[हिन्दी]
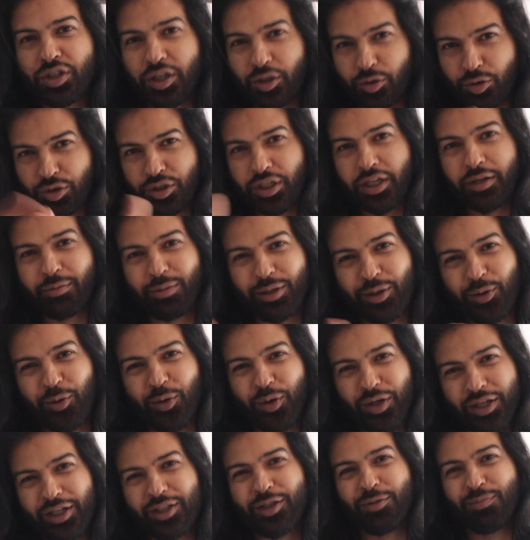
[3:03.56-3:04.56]
ना कुछ गड़बड़ हो
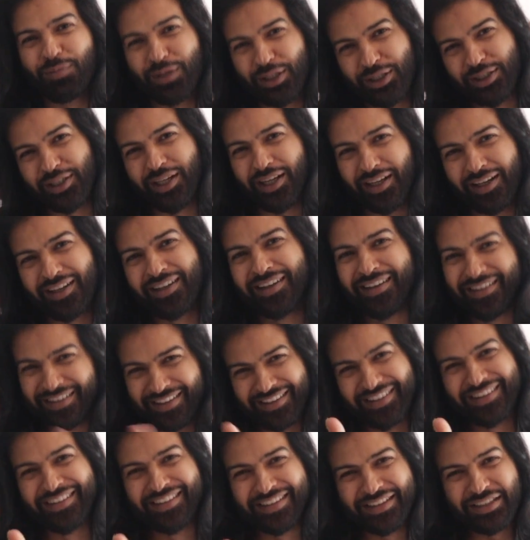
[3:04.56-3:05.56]
रही है तो प्लीज़ हाँ
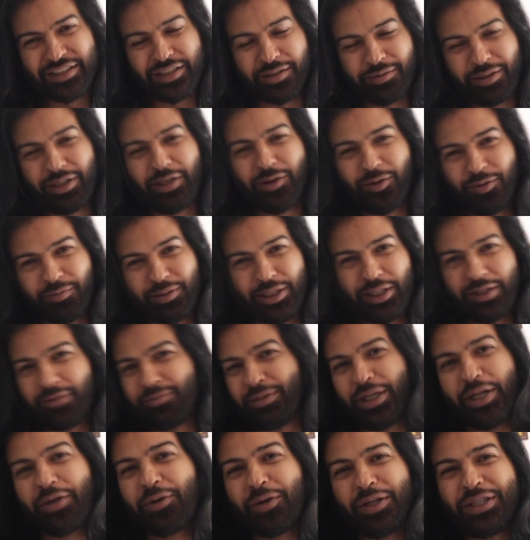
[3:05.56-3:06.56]
समझ लो मतलब
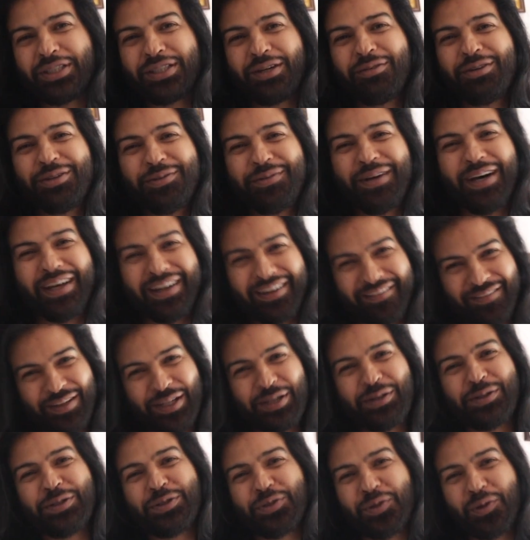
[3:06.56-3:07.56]
मेरे को नहीं समझ में आ रहा
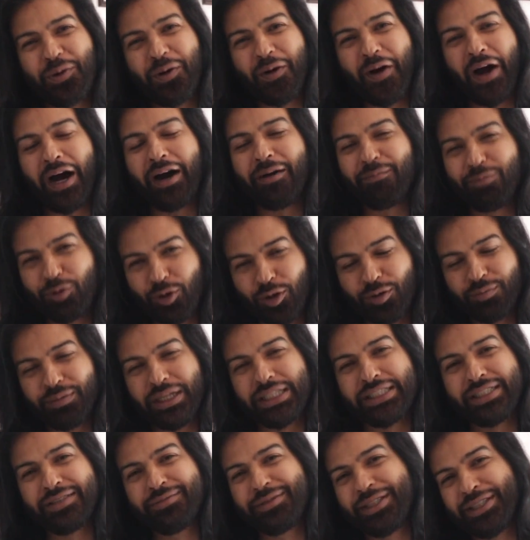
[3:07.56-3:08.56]
मेरे को जो लोग आप लोग
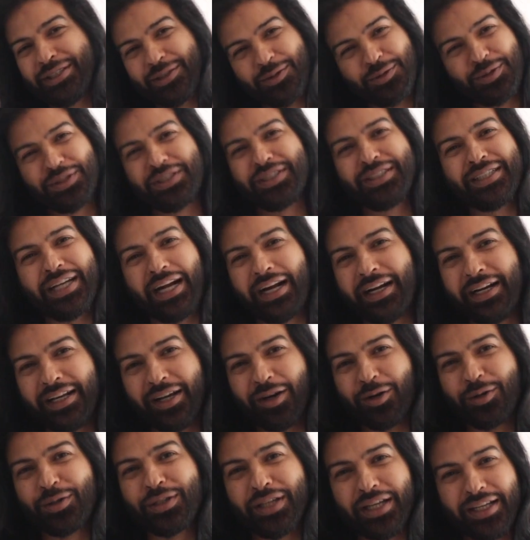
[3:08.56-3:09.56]
मैसेज भेजते हैं उसी से आइडिया
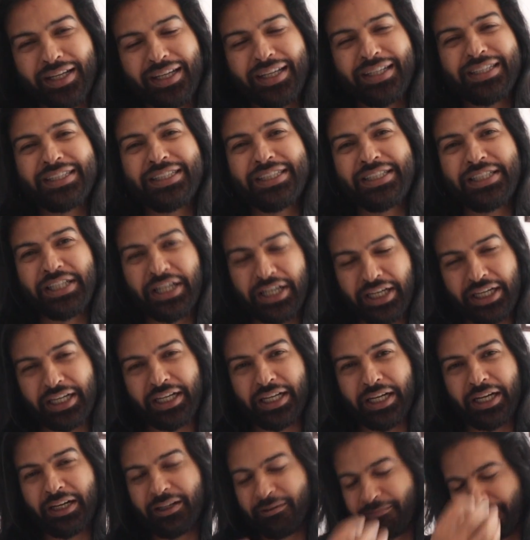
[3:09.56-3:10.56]
होता है कि चीज़ है
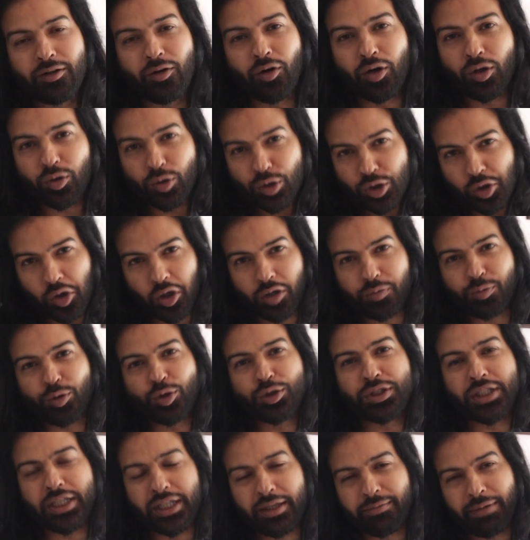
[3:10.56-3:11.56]
क्या और कुछ लोग
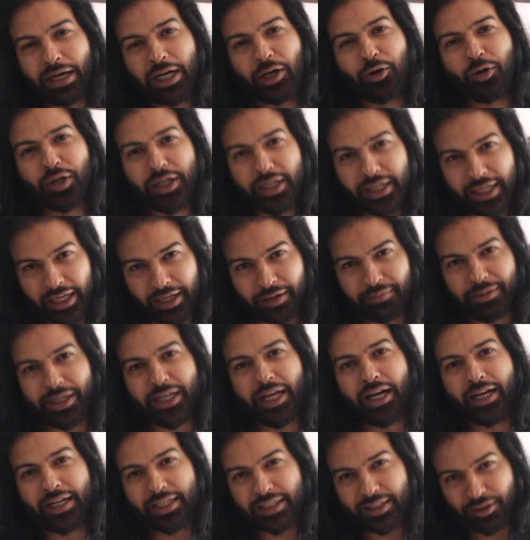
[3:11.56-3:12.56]
पूछते हैं कि बालों की केयर में
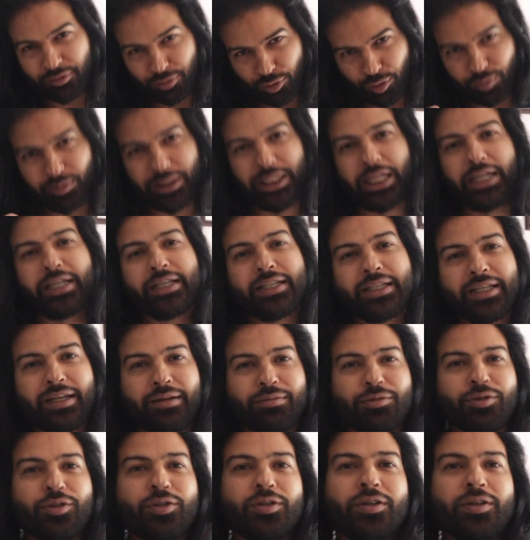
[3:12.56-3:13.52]
क्या करते हैं वो बता देते हैं आपको